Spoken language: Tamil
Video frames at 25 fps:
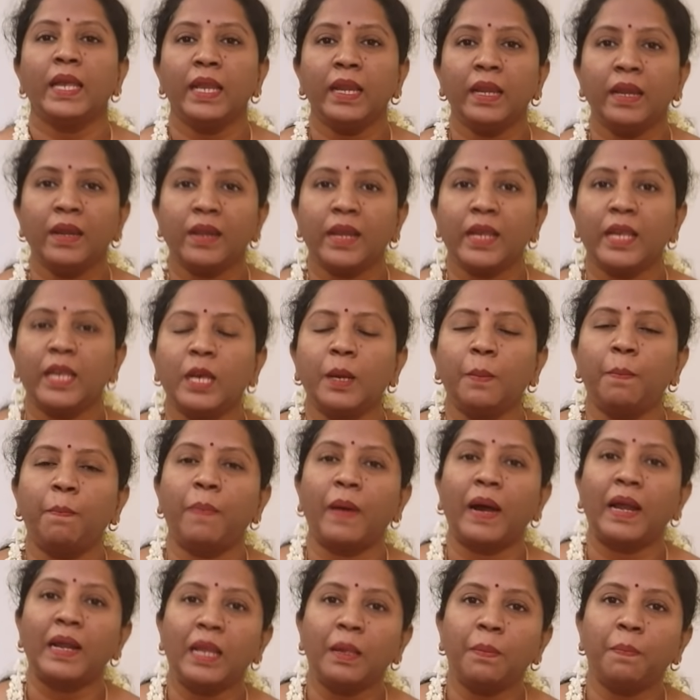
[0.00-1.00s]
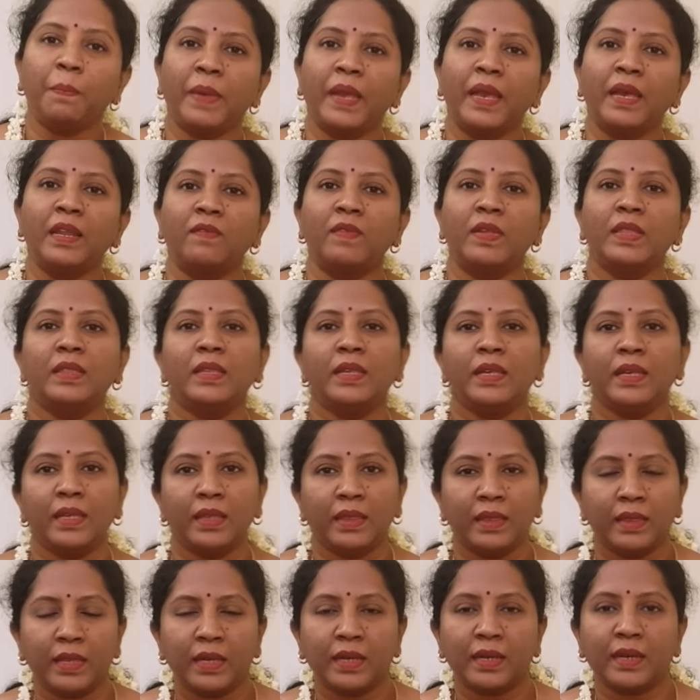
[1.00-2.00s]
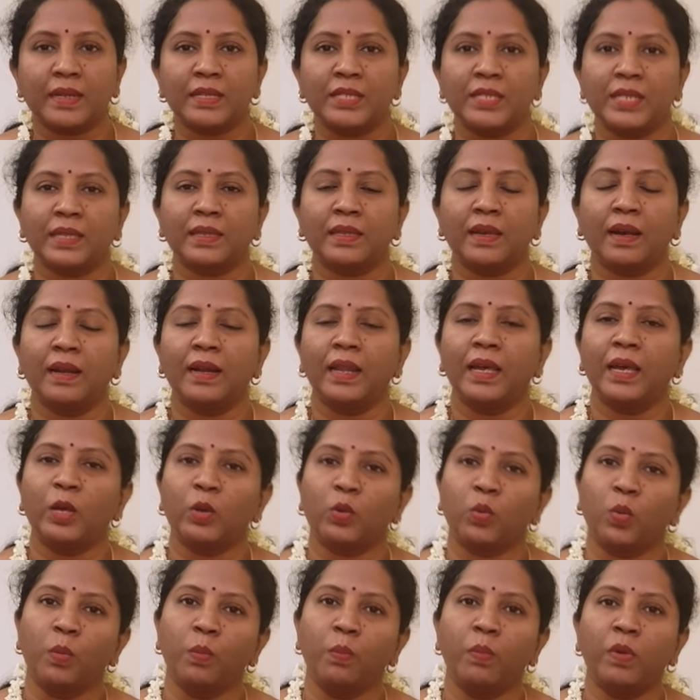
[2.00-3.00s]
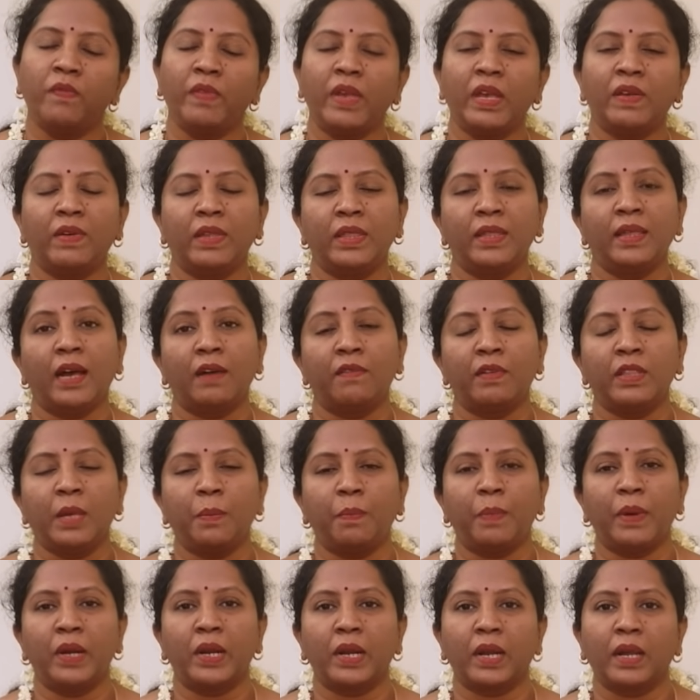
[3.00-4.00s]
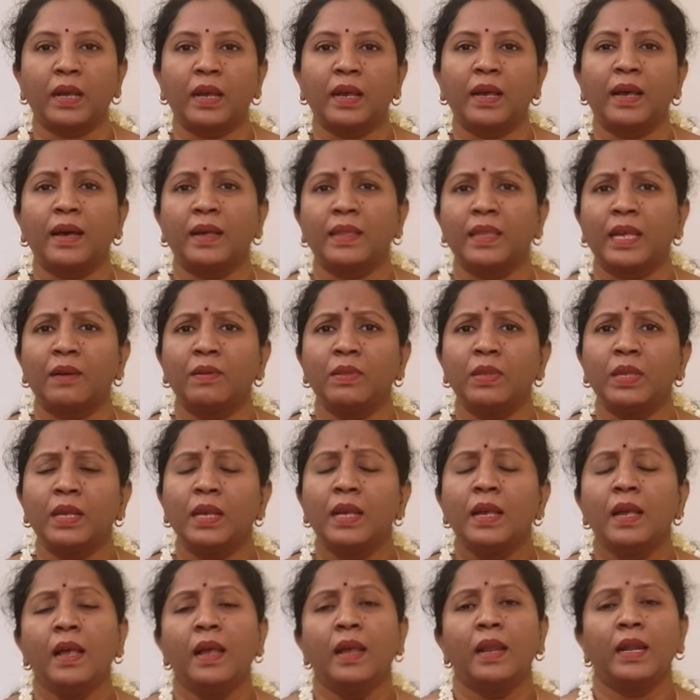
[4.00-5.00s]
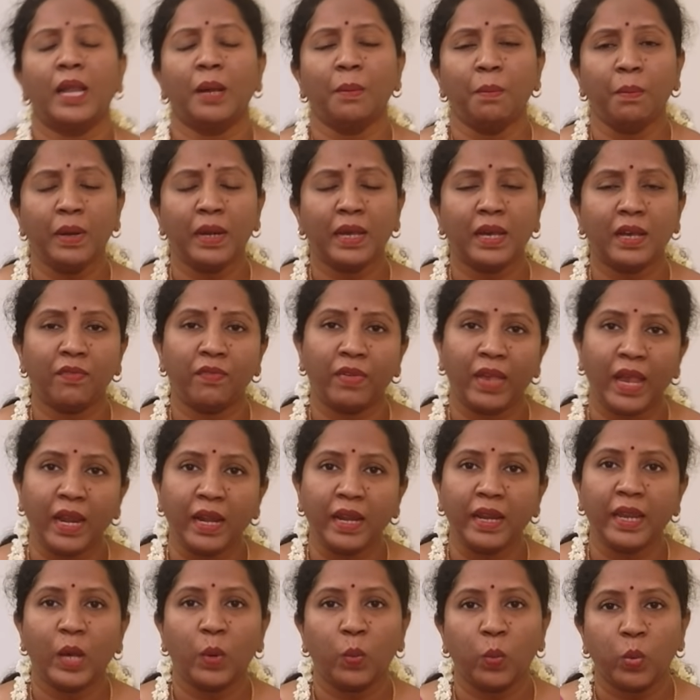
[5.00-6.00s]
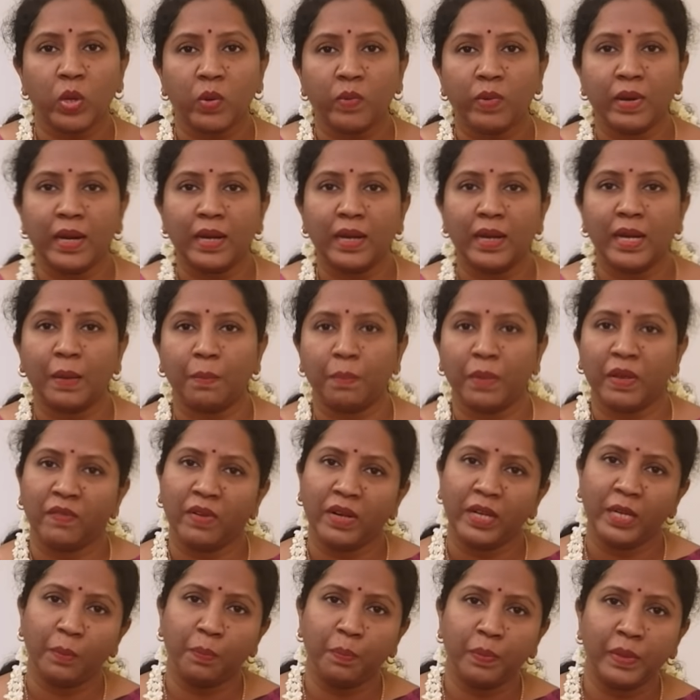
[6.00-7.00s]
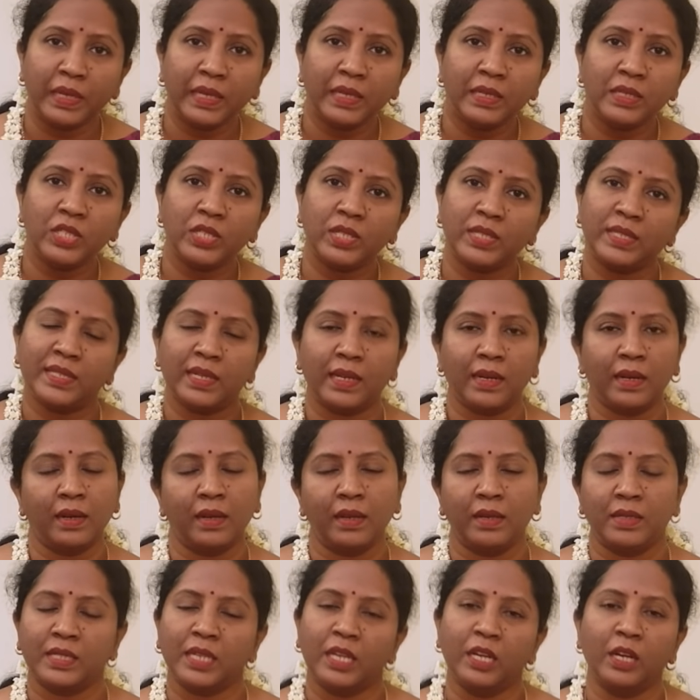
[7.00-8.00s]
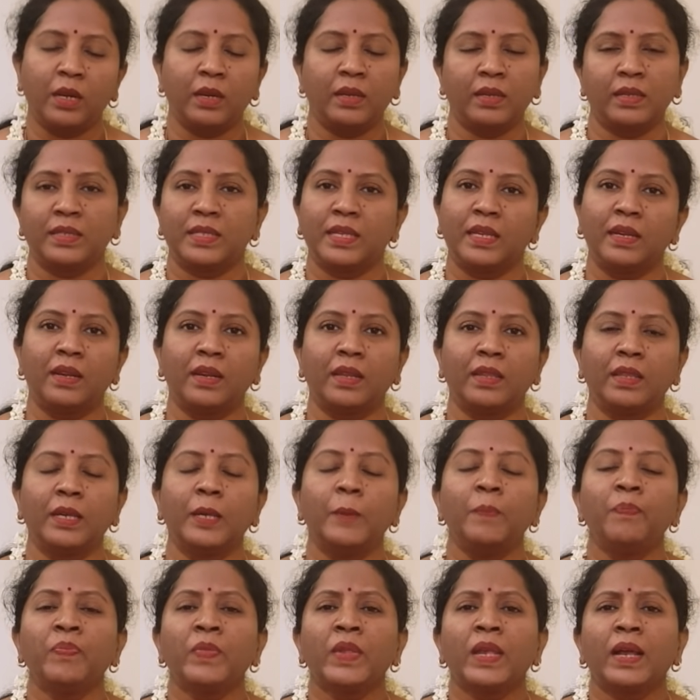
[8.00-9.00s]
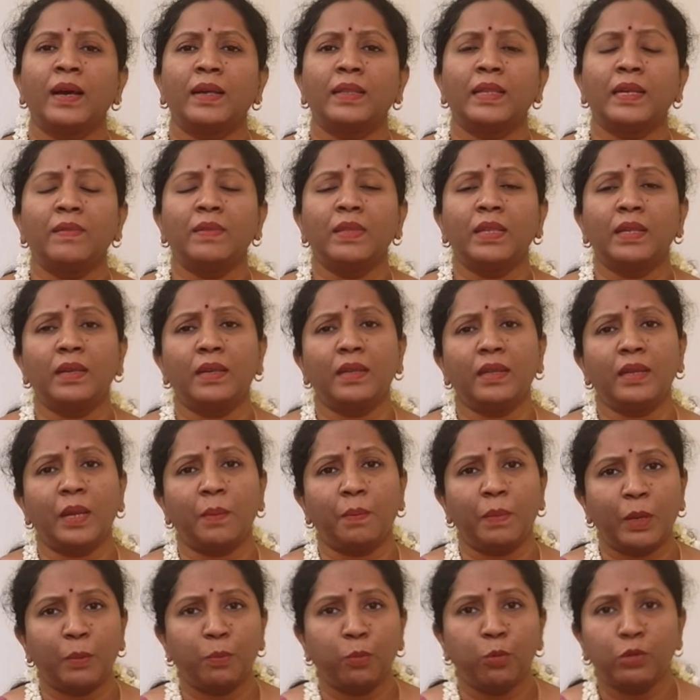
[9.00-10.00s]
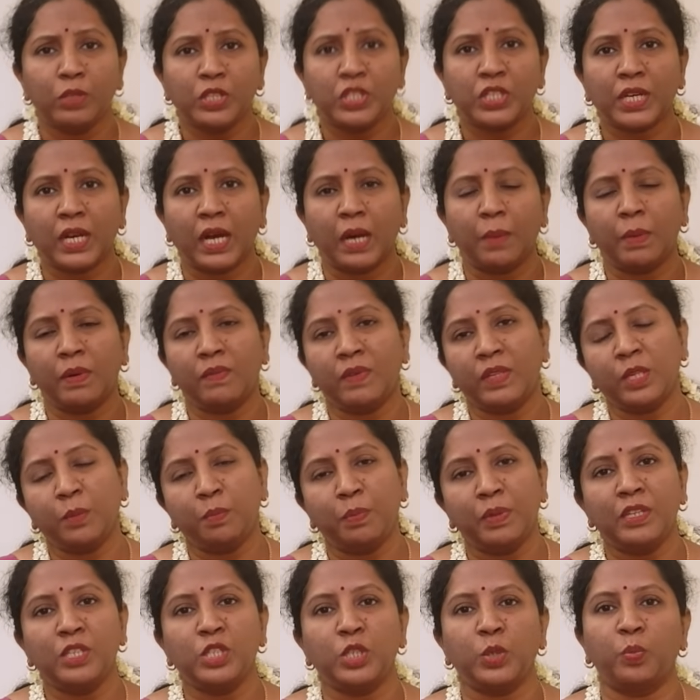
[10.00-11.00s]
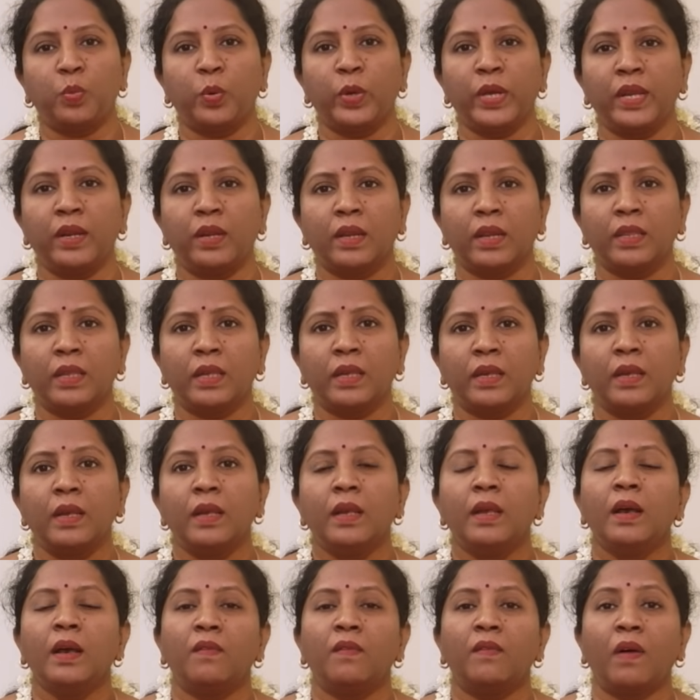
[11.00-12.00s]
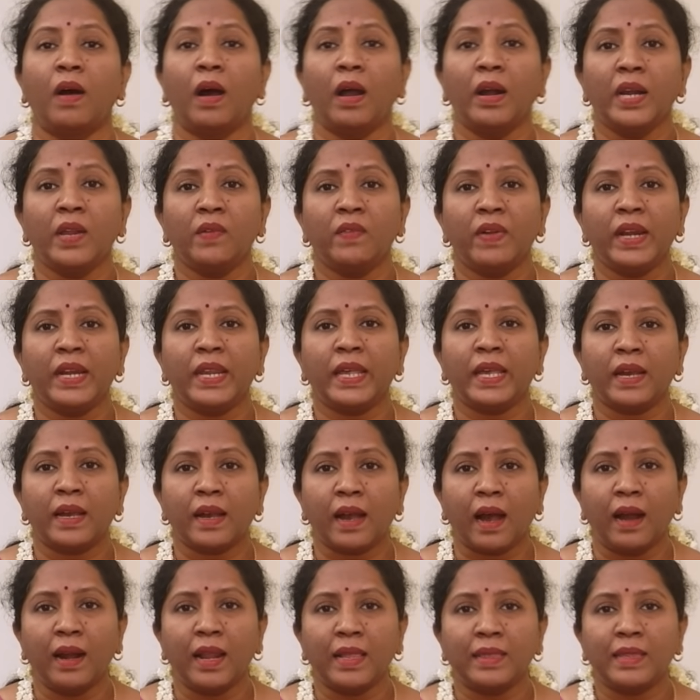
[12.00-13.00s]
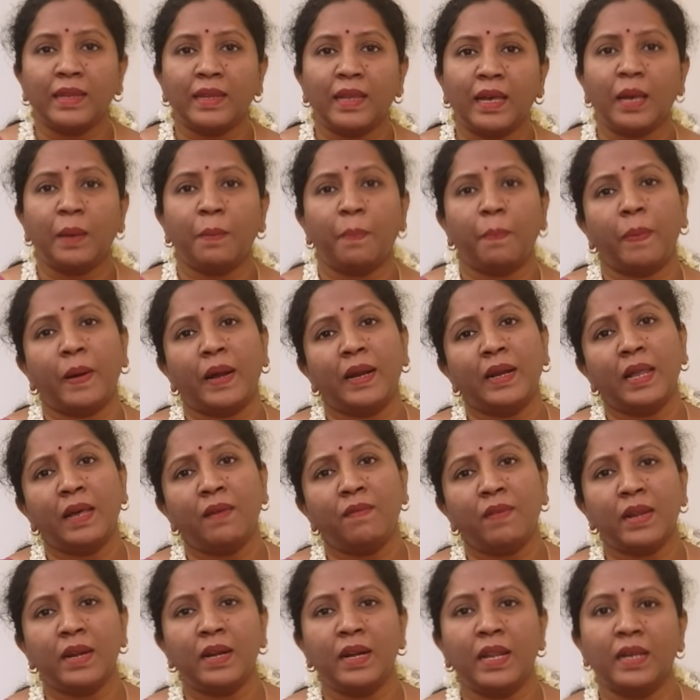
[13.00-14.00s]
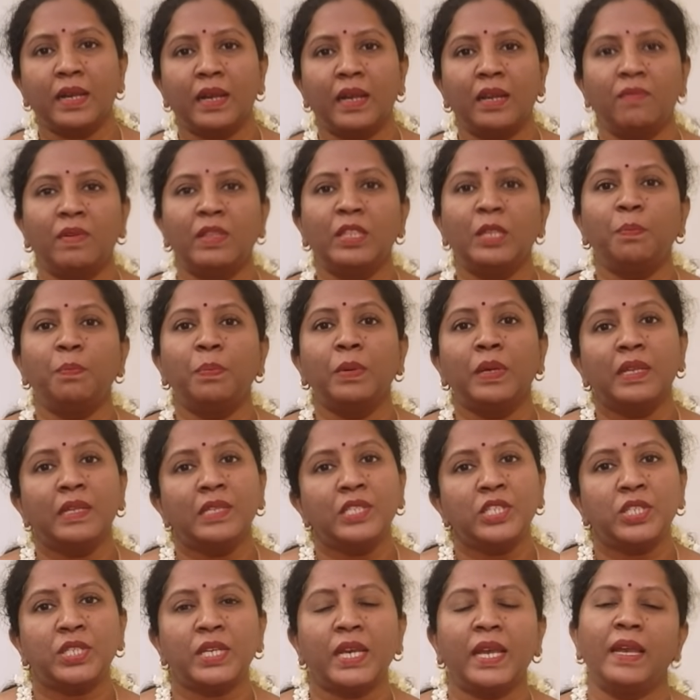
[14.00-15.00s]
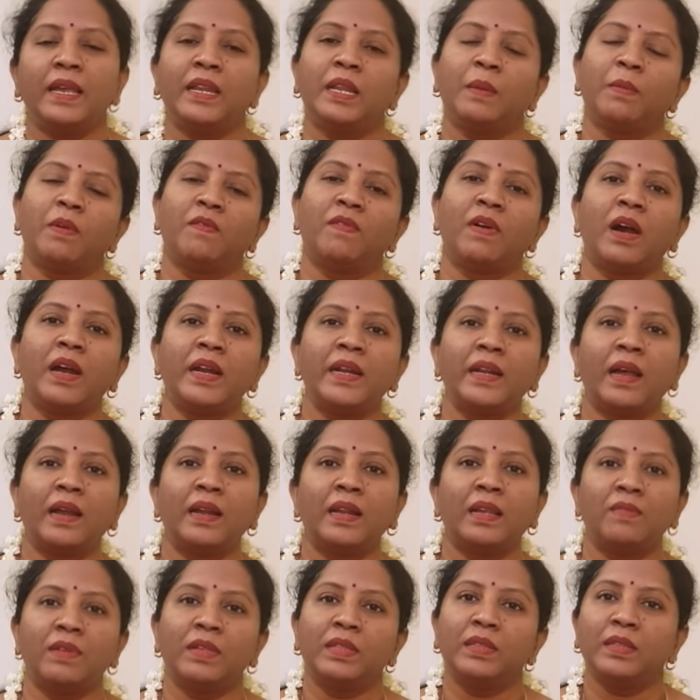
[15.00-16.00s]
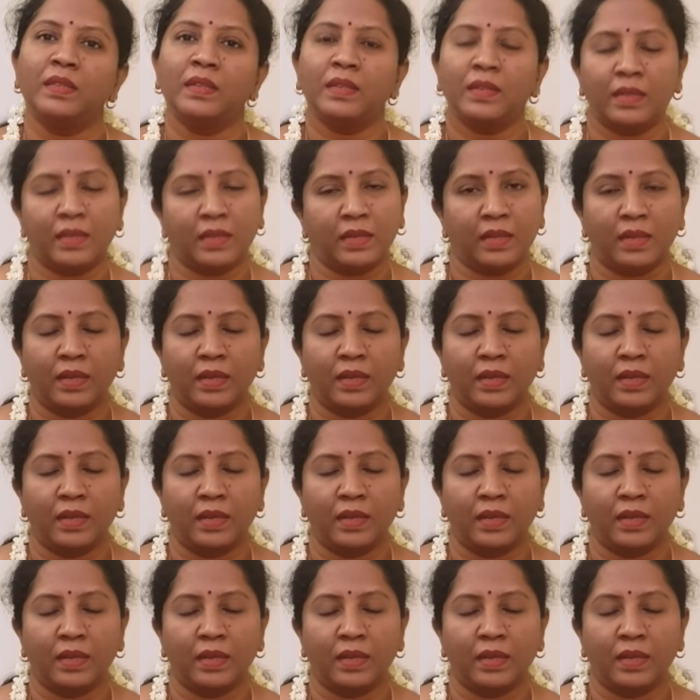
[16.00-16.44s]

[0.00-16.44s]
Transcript: இன்றைக்கு பல பேர் வந்து இந்த கஷ்டத்தால் ரொம்பவே வந்து அவதிப்படுறாங்க அதாவது நம்மளுக்கு வேண்டிய உறவுகள் நம்ம விட்டு பிரிஞ்சு செல்ற சென்று செல்றது அதாவது நம்மளை புரிஞ்சுக்காமல் வந்து பிரிஞ்சு போயிடுறது வாழ வேண்டிய காலத்தில் பல வருடங்கள் வந்து பிரிஞ்சே நம்ம வாழ்நாளை வந்து